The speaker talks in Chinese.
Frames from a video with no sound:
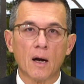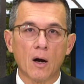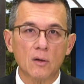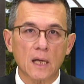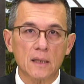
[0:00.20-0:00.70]

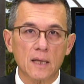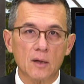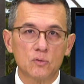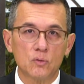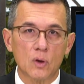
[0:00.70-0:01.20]
澳大利亚
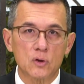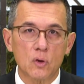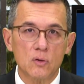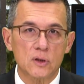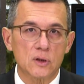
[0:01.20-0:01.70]
如果
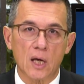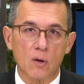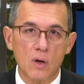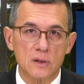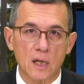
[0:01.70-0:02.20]
终止铁
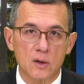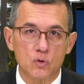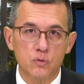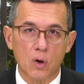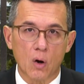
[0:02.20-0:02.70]
矿砂的
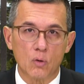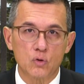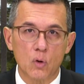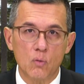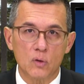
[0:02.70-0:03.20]
出口，
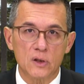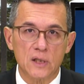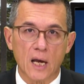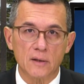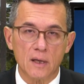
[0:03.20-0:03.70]
中国的
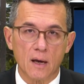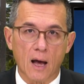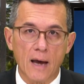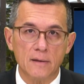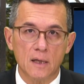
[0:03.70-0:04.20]
产业
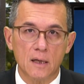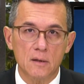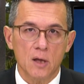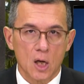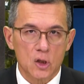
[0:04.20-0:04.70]
还
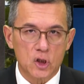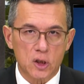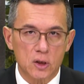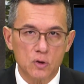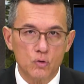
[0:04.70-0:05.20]
能
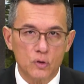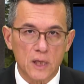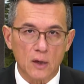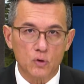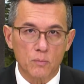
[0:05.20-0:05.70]
持续
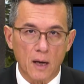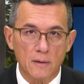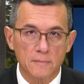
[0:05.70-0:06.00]
下去吗？